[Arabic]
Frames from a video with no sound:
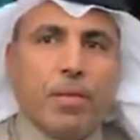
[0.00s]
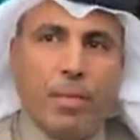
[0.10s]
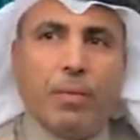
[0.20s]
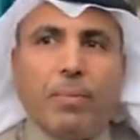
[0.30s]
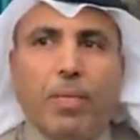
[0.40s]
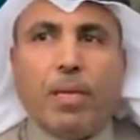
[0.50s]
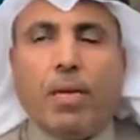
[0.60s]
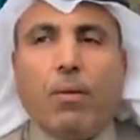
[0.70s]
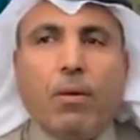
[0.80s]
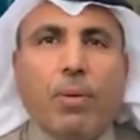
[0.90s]
نعم يعني كان
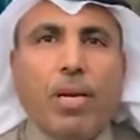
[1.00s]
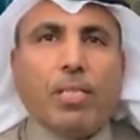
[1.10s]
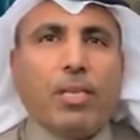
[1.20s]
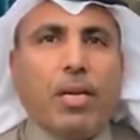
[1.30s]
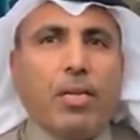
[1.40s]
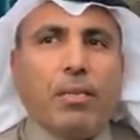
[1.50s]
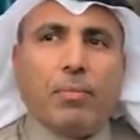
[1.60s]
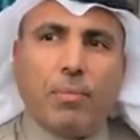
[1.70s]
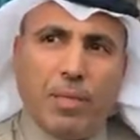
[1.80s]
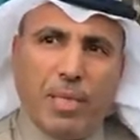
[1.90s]
اول من الاشياء اللي
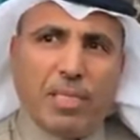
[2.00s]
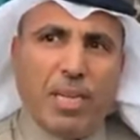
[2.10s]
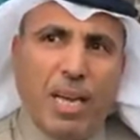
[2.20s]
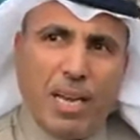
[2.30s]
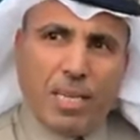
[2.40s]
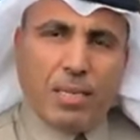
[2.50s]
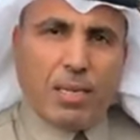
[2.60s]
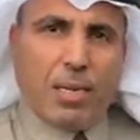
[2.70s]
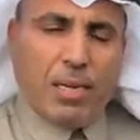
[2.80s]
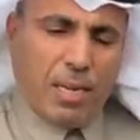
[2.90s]
ما تحصلها على
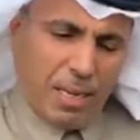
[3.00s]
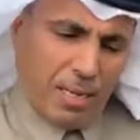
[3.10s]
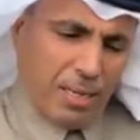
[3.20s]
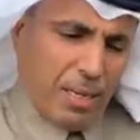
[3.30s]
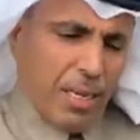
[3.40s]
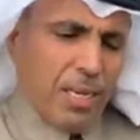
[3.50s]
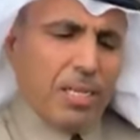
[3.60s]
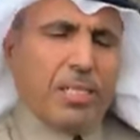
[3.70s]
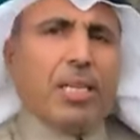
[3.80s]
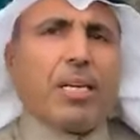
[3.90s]
على يعني
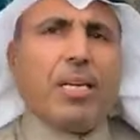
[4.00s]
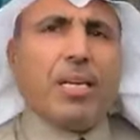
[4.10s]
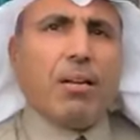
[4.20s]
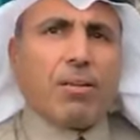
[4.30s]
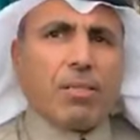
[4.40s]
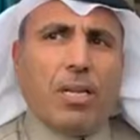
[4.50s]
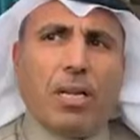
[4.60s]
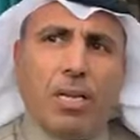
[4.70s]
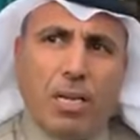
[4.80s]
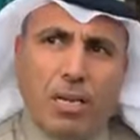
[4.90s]
شيء قليل الرز
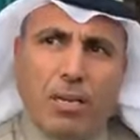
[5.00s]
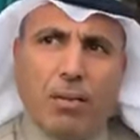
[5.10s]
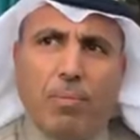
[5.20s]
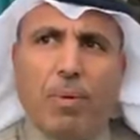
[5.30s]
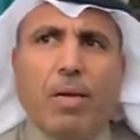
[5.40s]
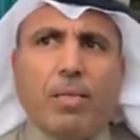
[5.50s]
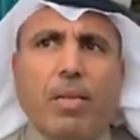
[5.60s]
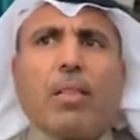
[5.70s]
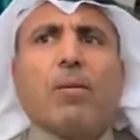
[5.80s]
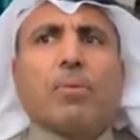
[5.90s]
لكن الان بعد
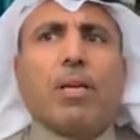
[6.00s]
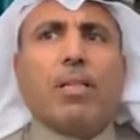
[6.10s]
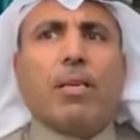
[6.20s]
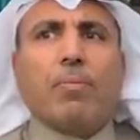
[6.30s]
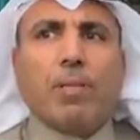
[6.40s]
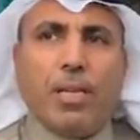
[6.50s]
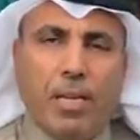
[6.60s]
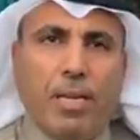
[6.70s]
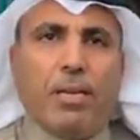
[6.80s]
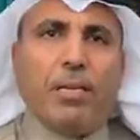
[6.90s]
الضبطيه دي
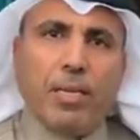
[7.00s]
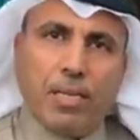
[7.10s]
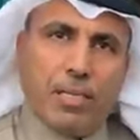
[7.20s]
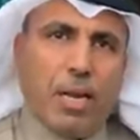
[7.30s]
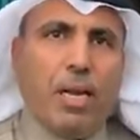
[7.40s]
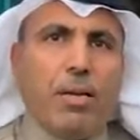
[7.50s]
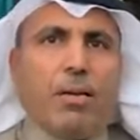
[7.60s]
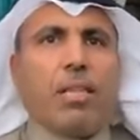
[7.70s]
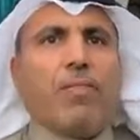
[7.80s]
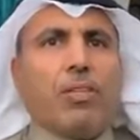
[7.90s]
بدينا صراحه
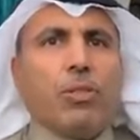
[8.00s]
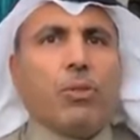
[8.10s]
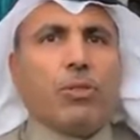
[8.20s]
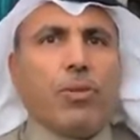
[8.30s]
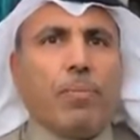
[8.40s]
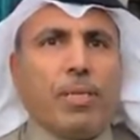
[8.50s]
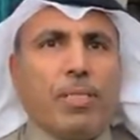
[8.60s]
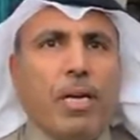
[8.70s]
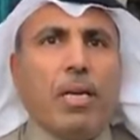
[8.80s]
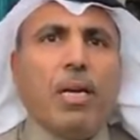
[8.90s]
نكثف الجهود في
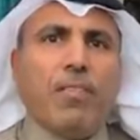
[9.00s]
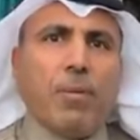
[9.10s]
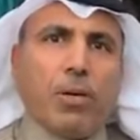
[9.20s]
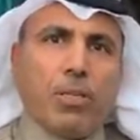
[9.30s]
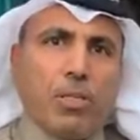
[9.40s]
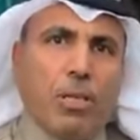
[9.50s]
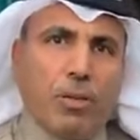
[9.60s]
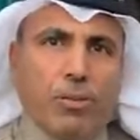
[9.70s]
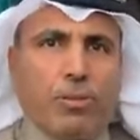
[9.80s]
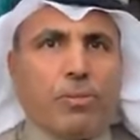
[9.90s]
الميدان فيما يخص
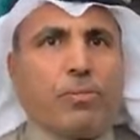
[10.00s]
الارز